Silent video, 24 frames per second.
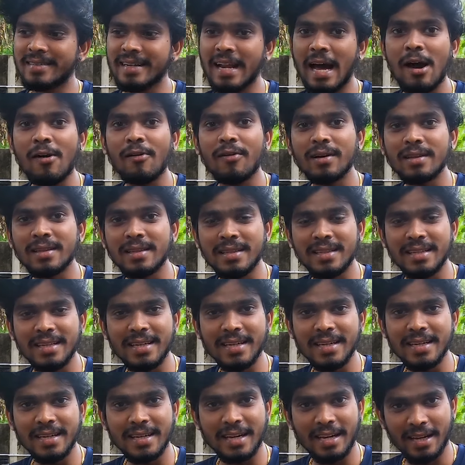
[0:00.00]
நான் வந்து
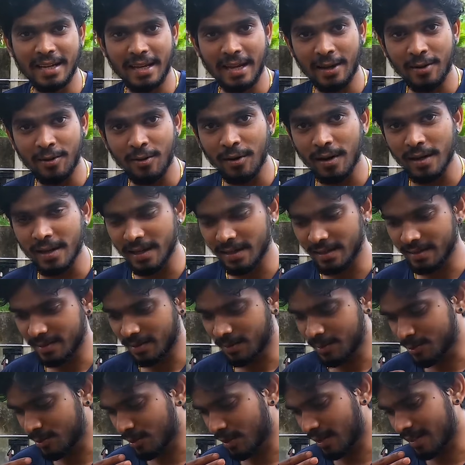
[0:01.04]
என்னோட
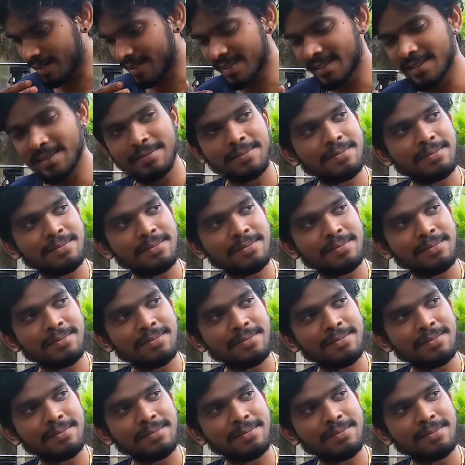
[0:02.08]
எப்படி சொல்கிறது